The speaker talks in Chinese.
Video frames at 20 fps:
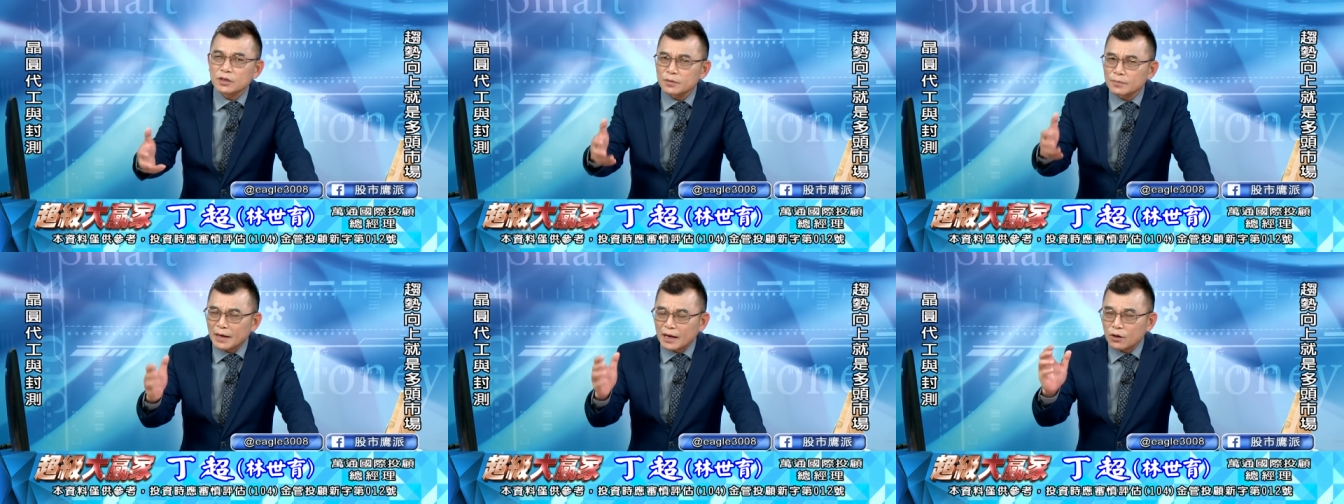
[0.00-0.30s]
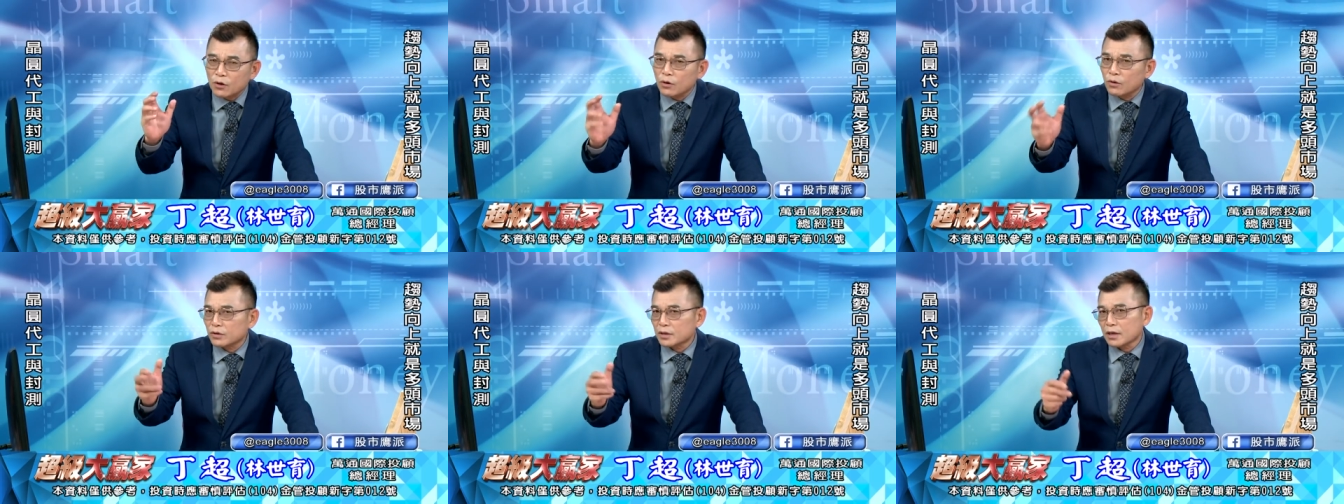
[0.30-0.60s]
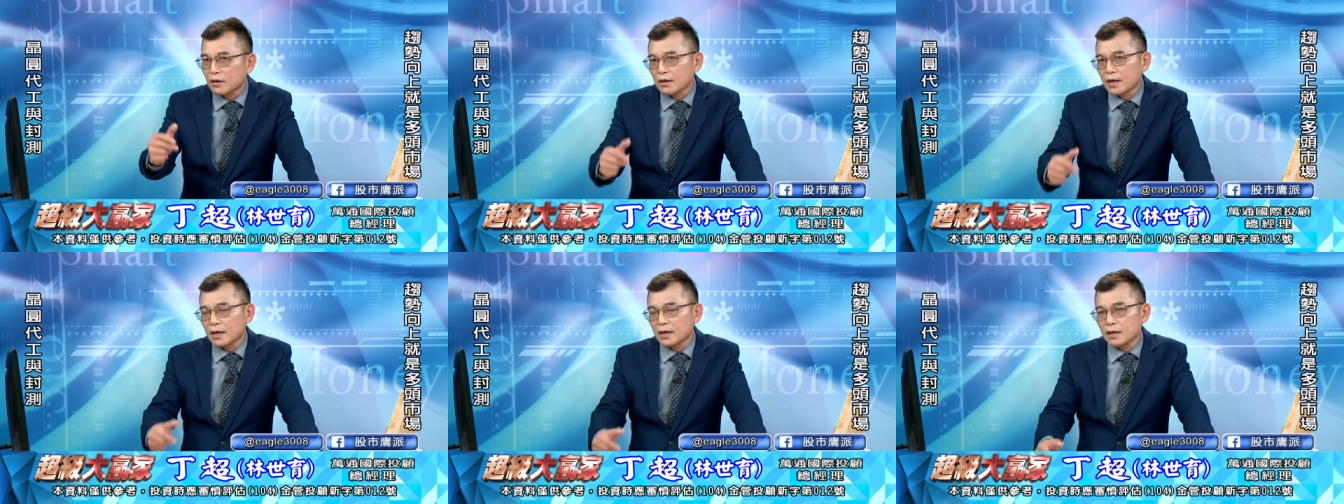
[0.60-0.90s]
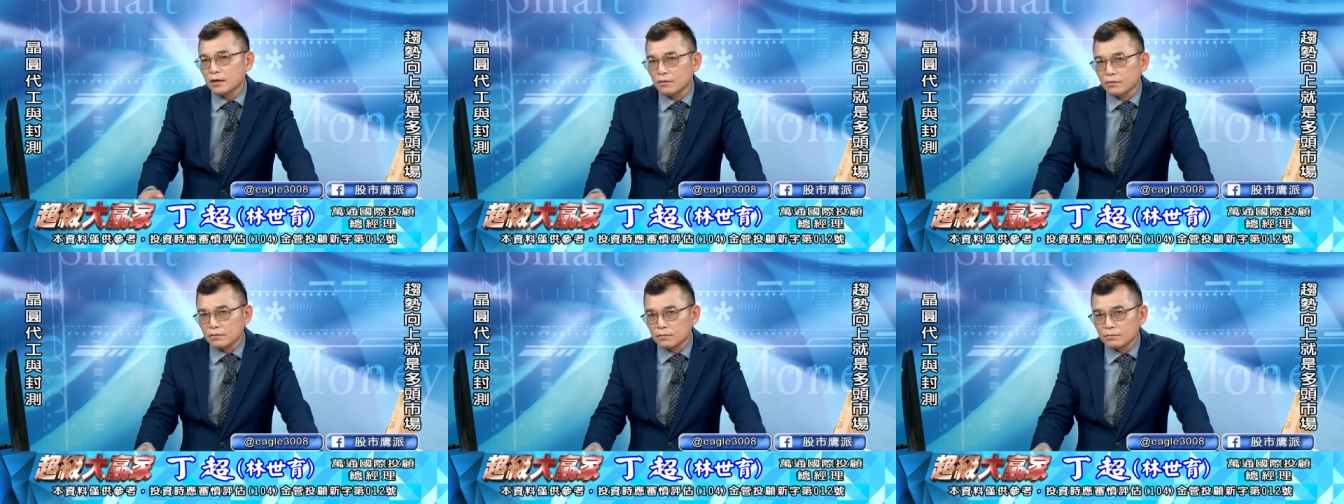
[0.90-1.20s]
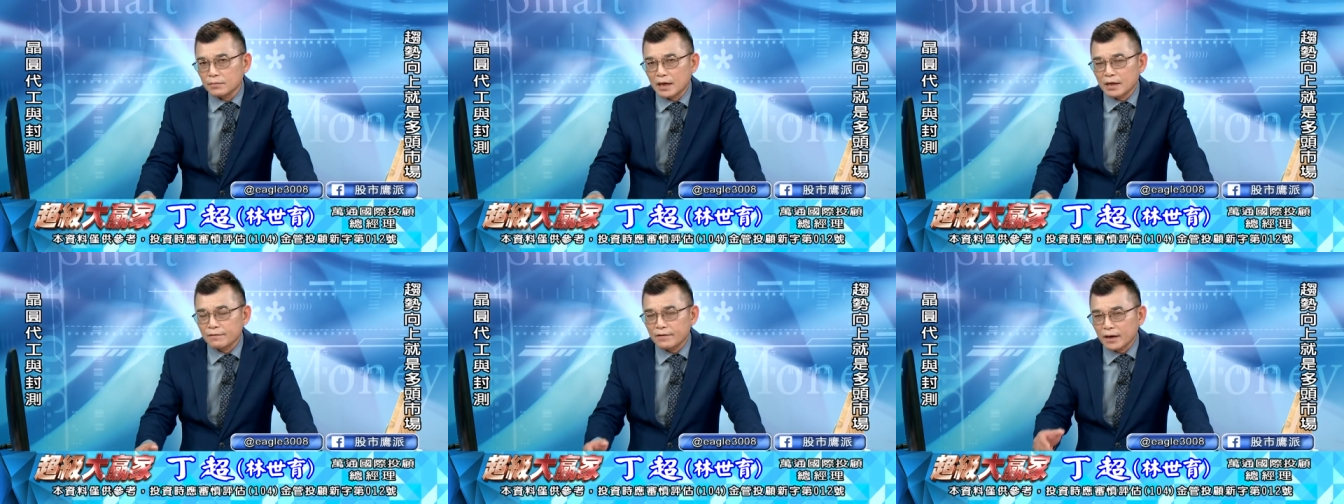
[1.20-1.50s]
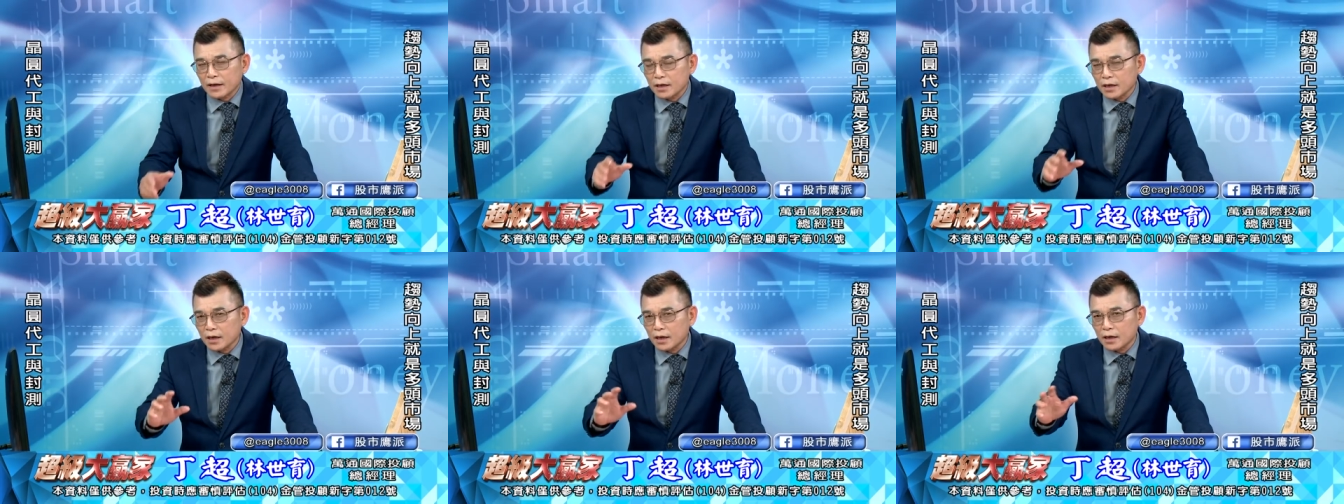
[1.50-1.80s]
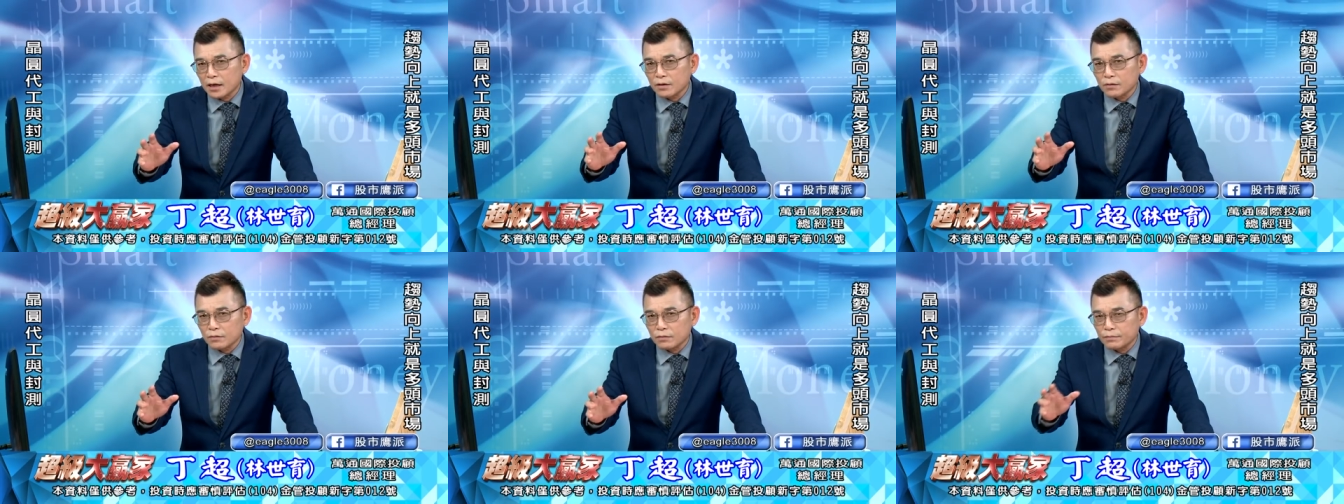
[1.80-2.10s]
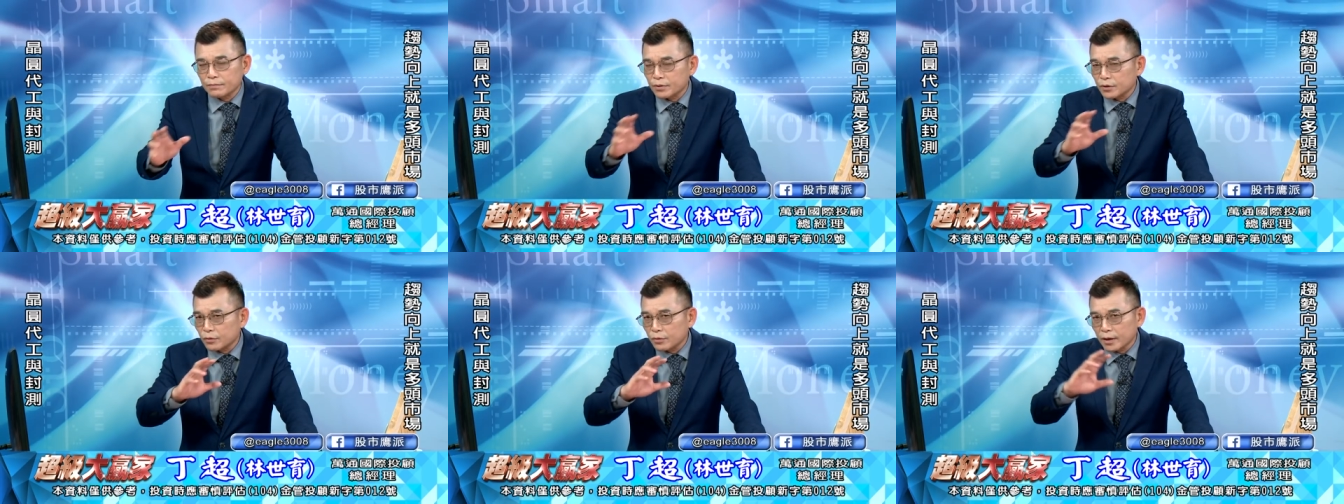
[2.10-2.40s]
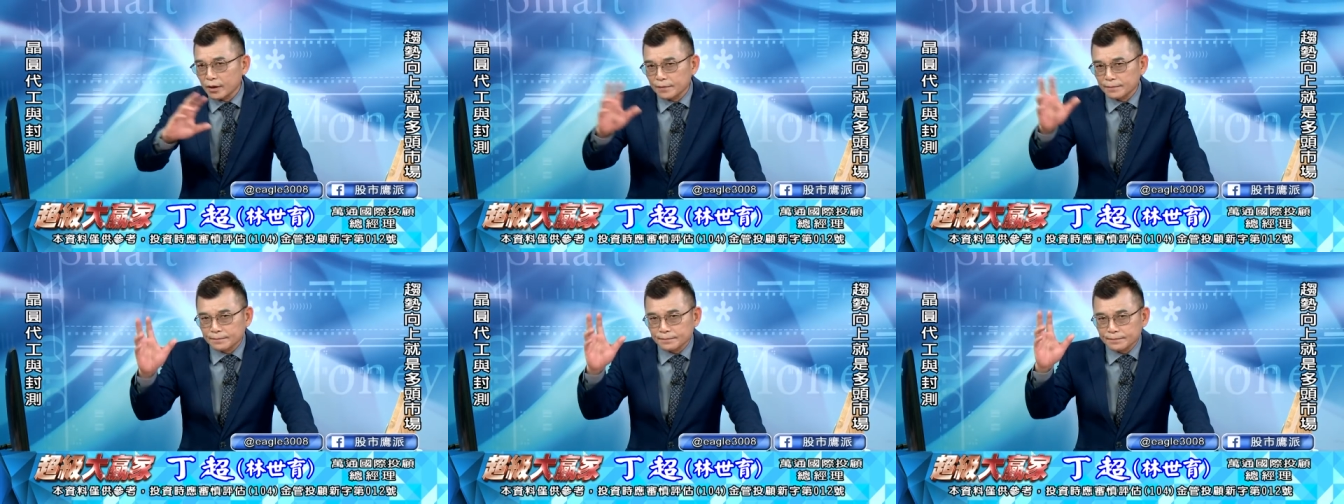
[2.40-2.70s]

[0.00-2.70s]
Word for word: 去买口罩概念股、买防疫概念股，不对，